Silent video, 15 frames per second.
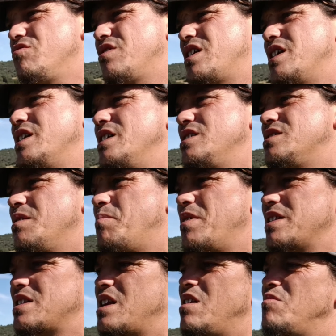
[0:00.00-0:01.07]
de le echa para
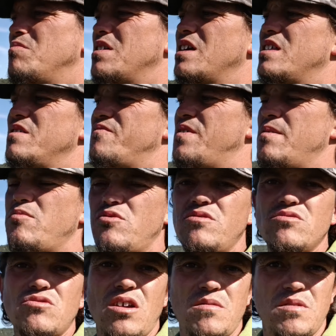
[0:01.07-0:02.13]
atrás, hombre, hace favor,
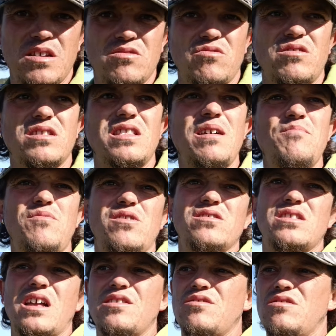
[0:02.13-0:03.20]
lo estáis viendo, que estáis
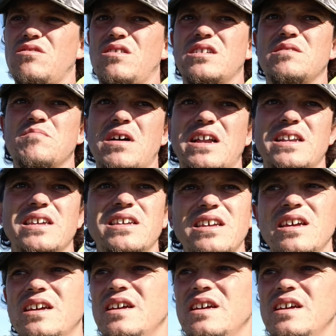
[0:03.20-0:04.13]
molestando a los animales.